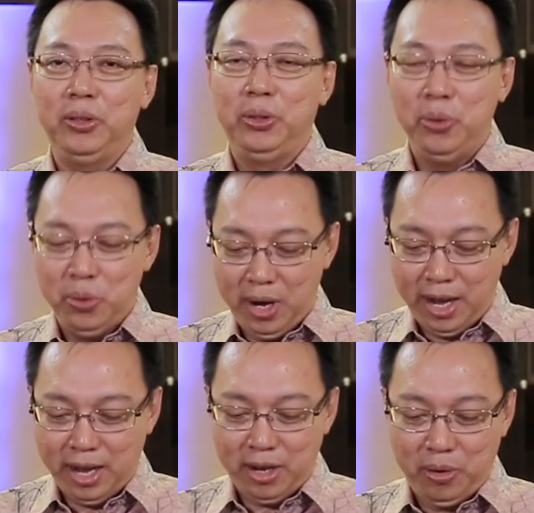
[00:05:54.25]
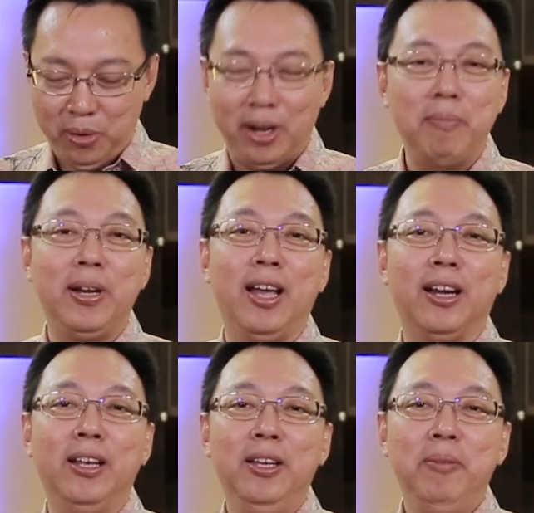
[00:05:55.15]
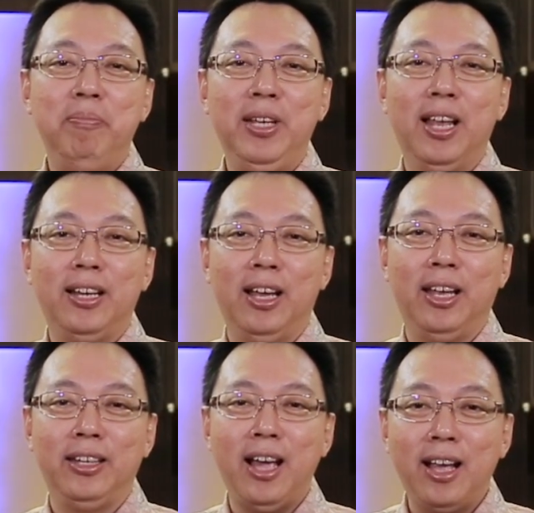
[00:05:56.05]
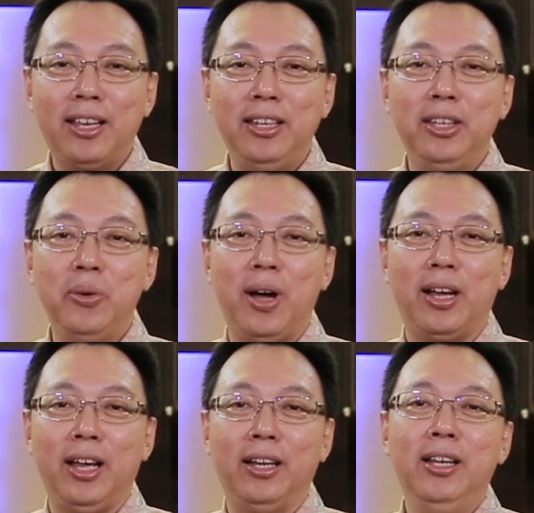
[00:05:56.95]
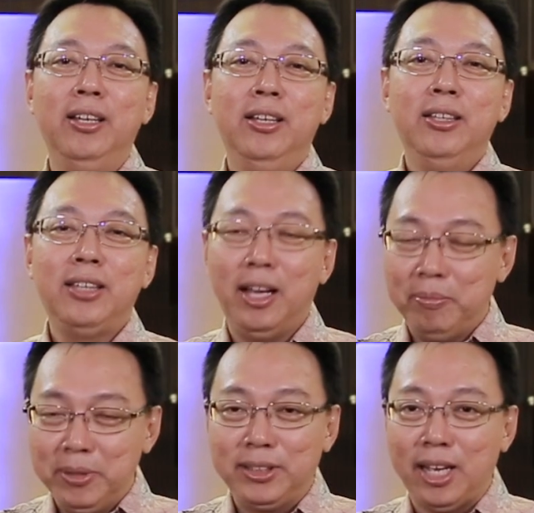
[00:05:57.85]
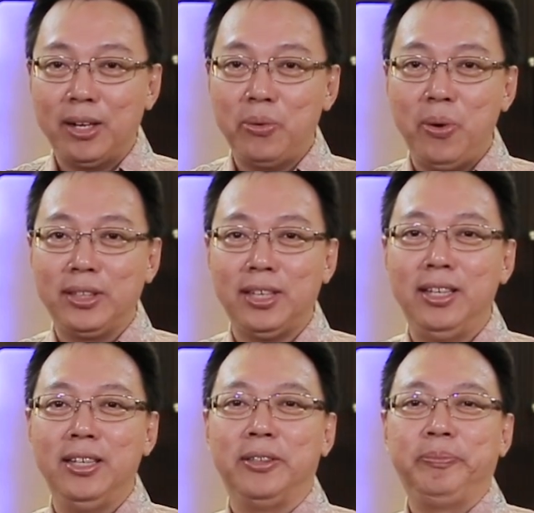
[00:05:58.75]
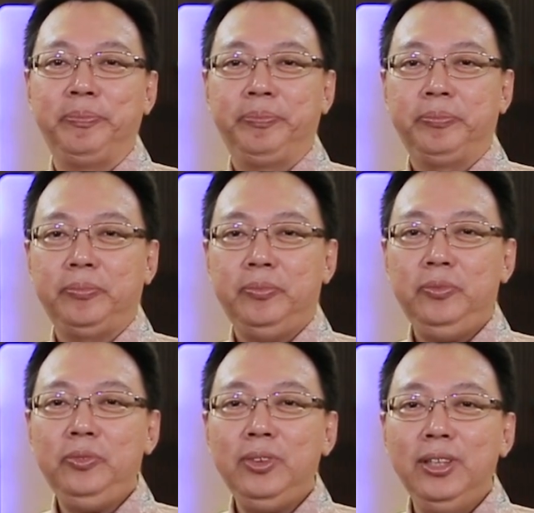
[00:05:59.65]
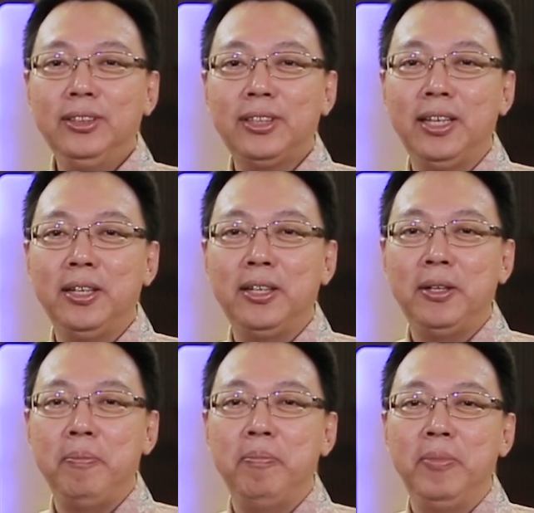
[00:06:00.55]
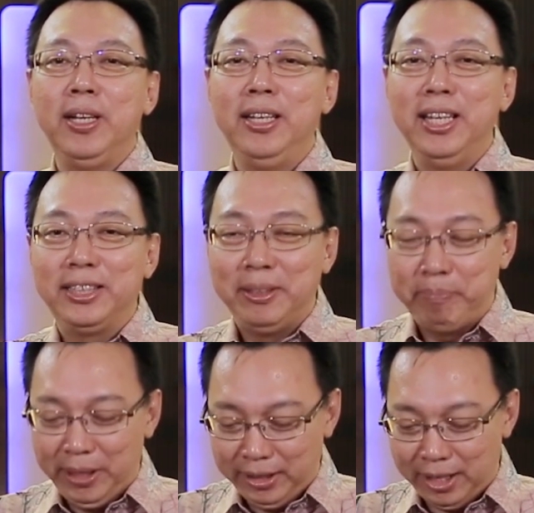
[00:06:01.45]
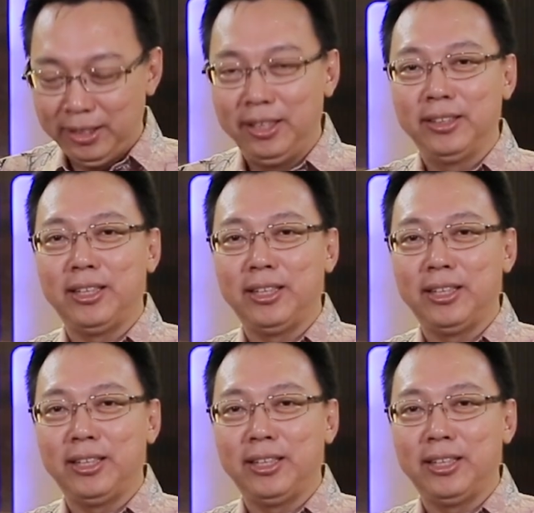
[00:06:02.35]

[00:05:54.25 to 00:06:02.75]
Doa orang benar bila dengan yakin didoakan sangat besar kuasanya. Saya mendisiplinkan diri